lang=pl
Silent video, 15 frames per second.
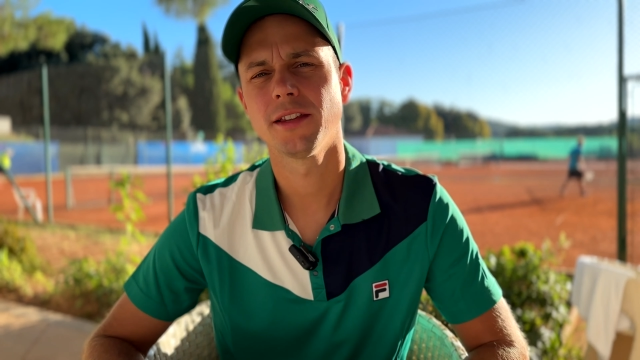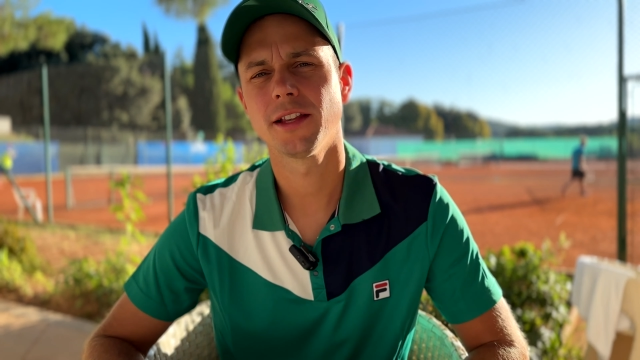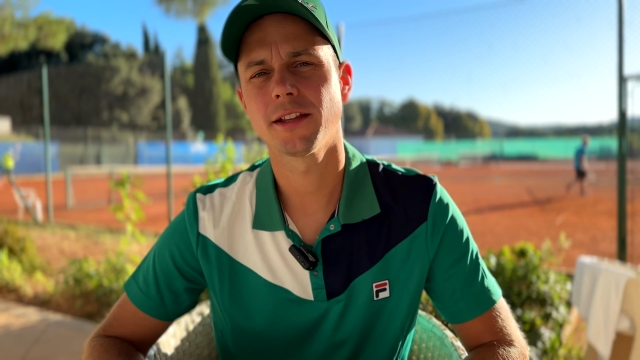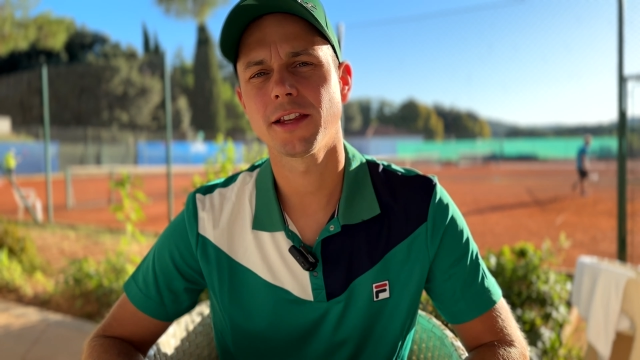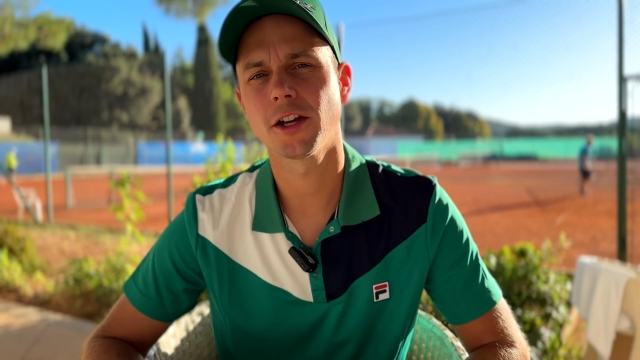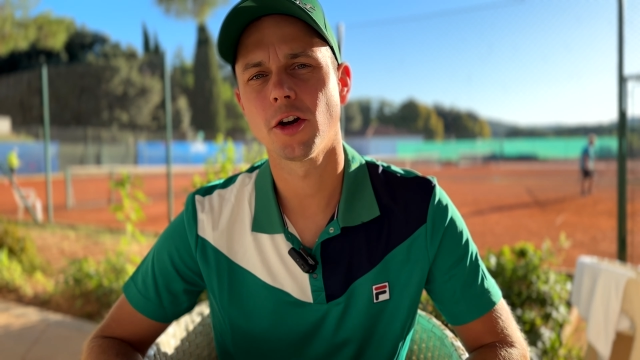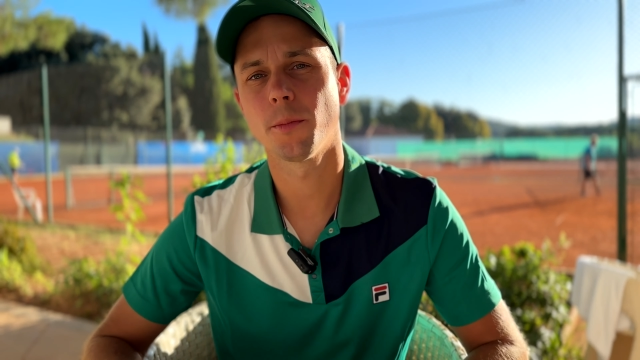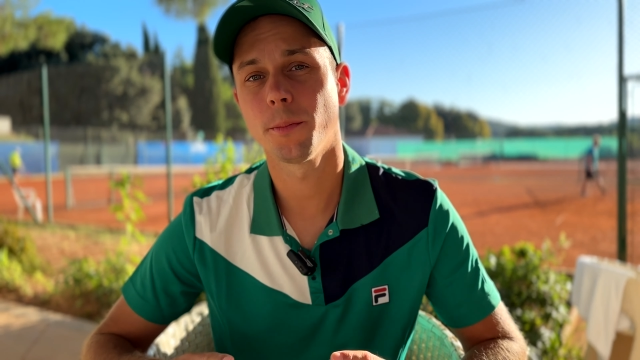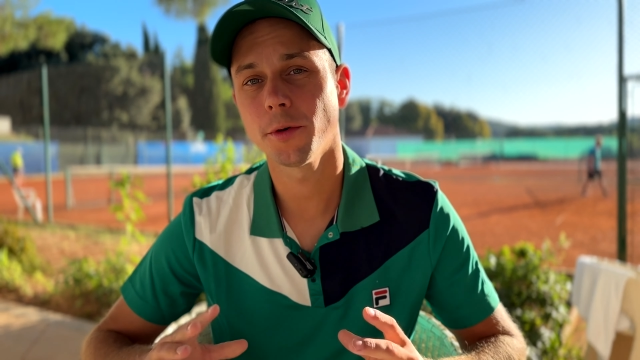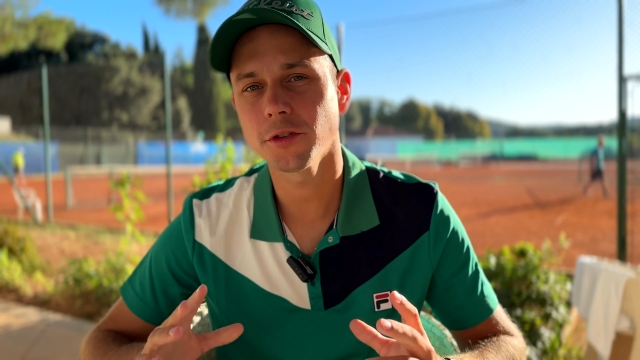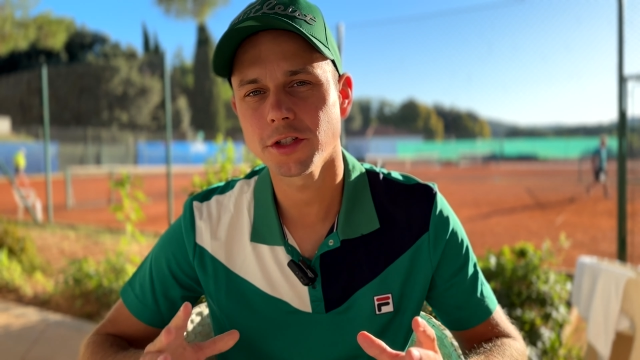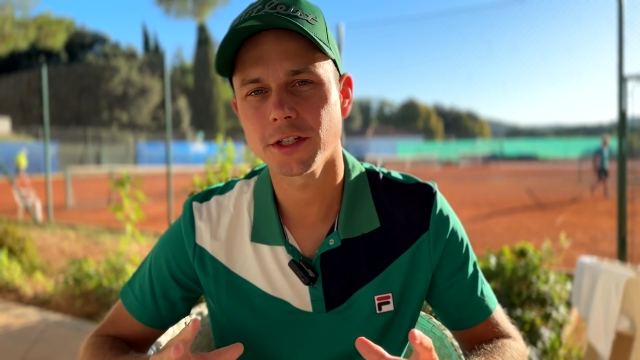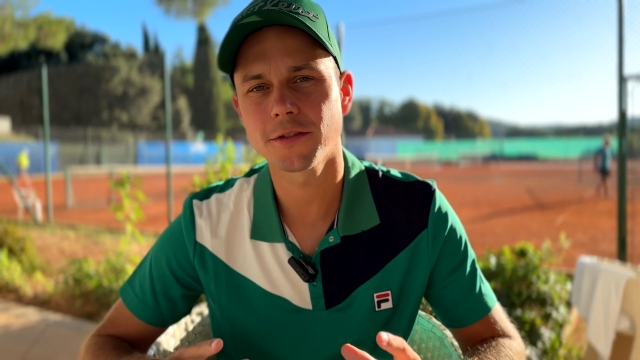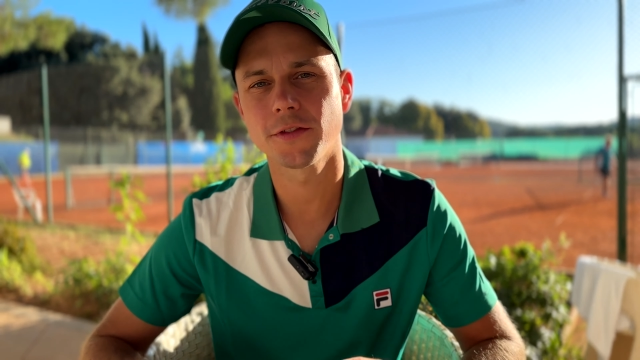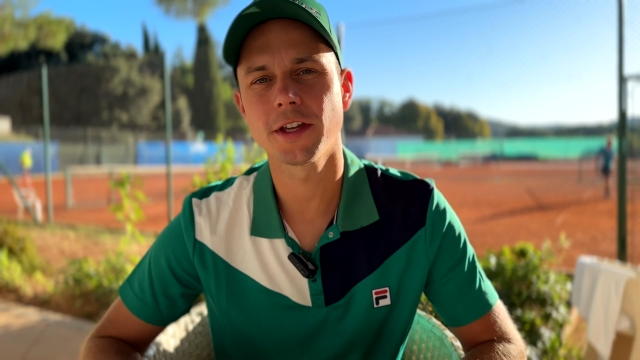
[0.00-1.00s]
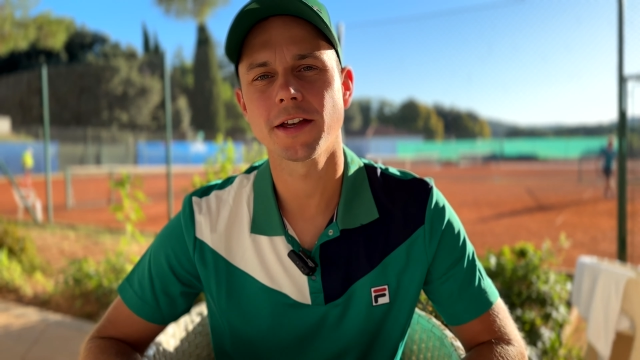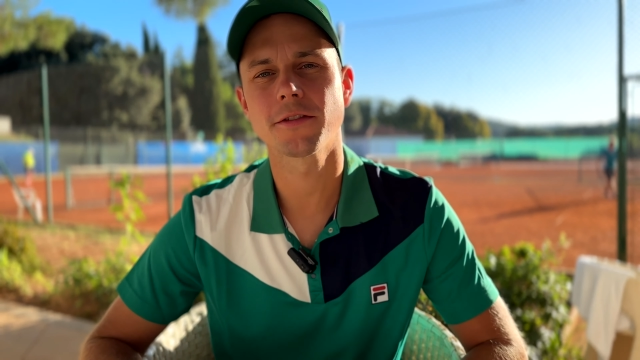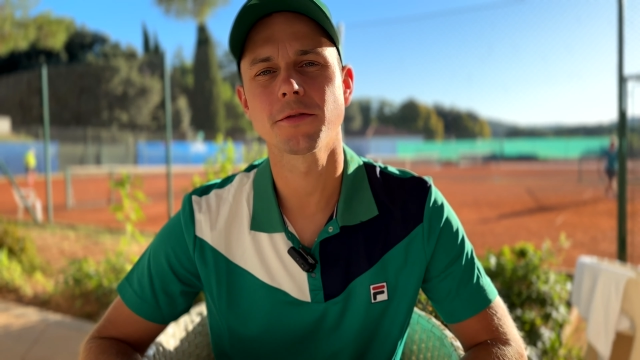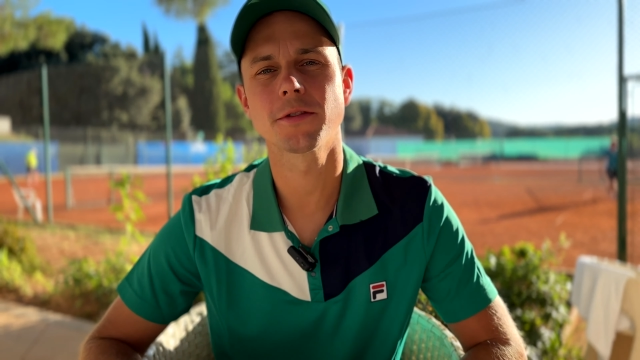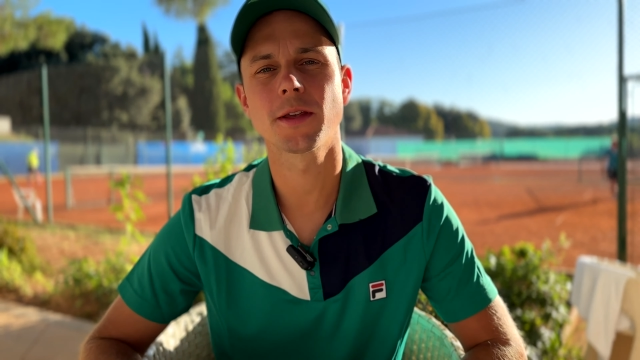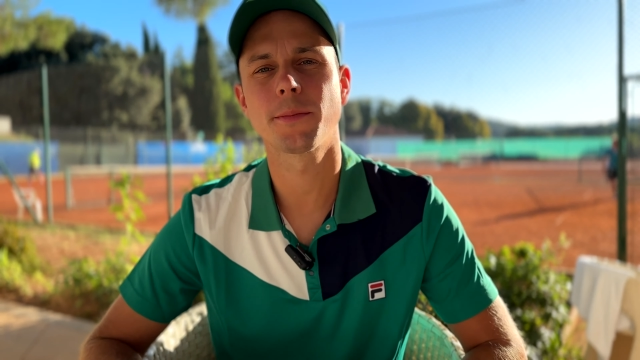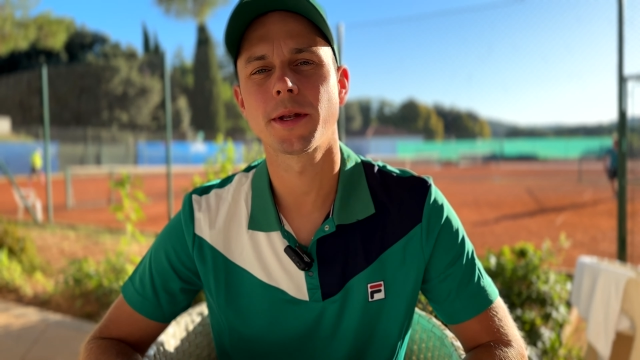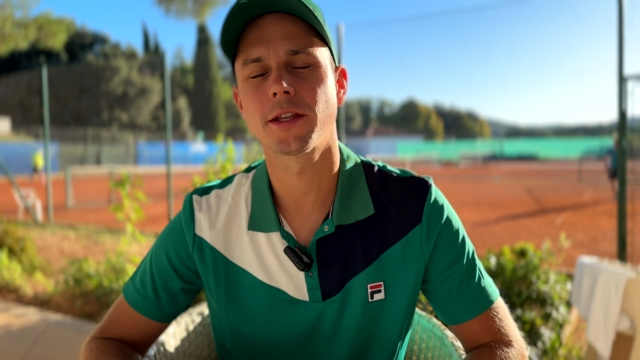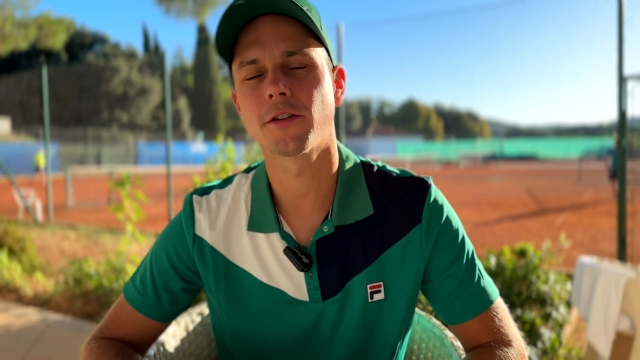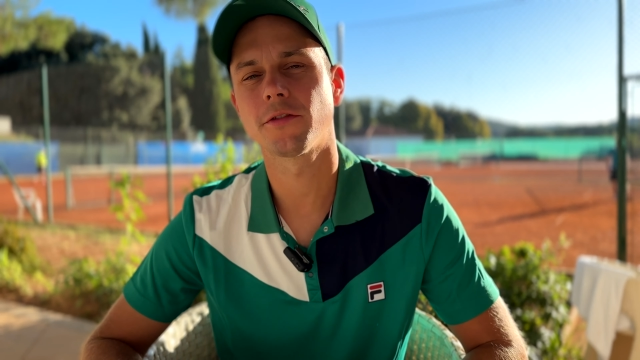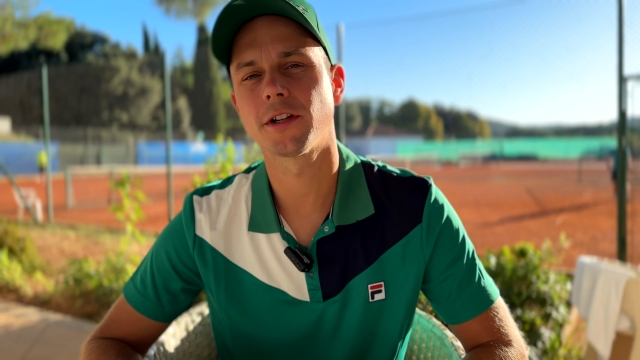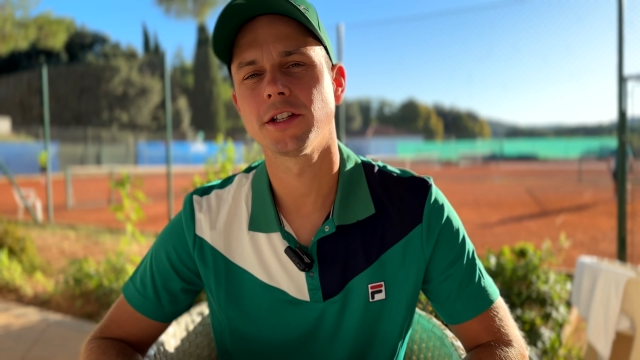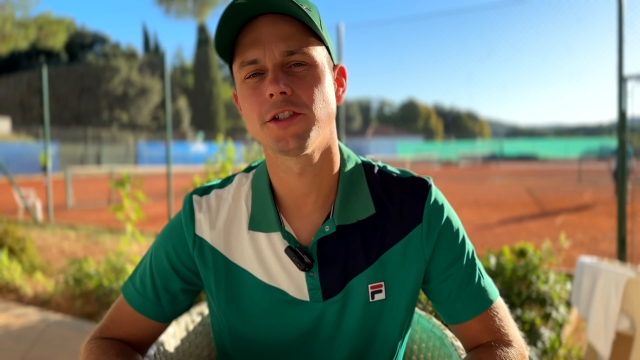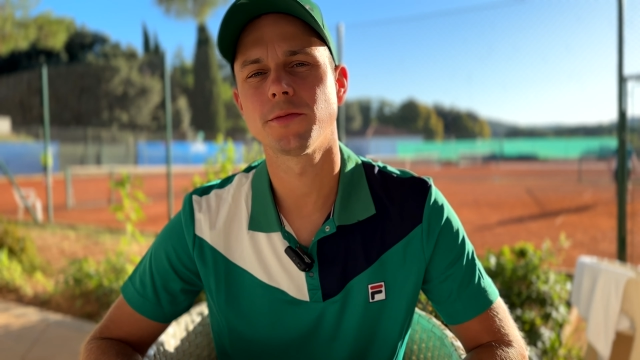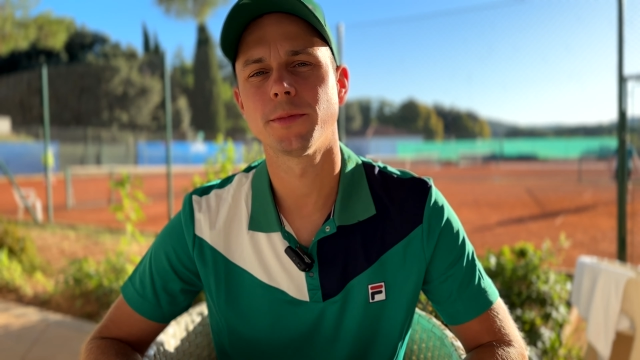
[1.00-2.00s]
Dlatego podczas wyjazdu
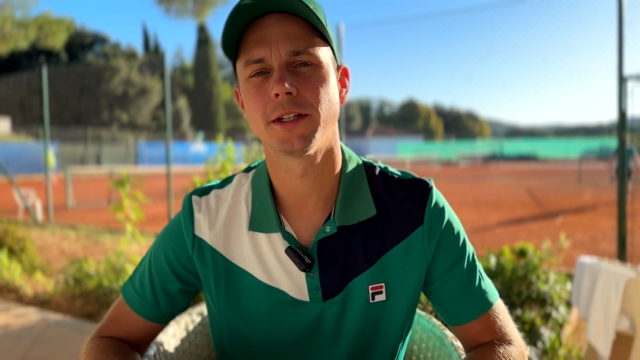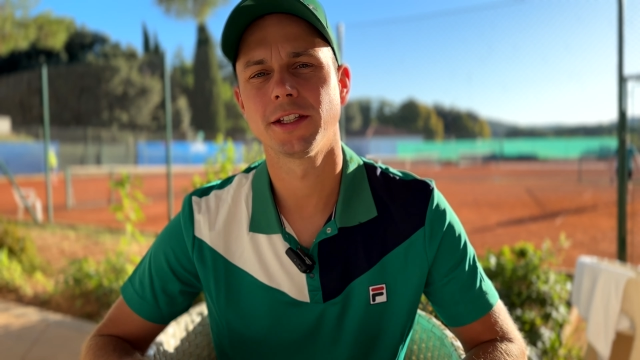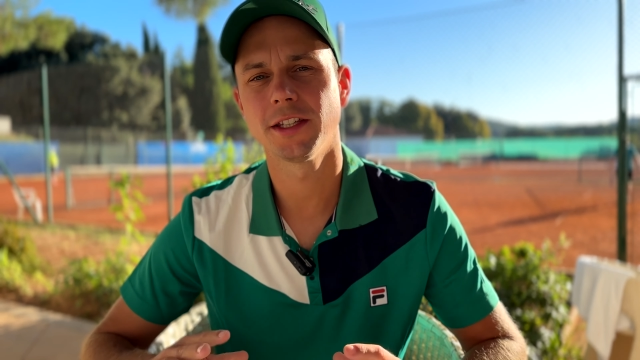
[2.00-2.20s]
zaplanowaliśmy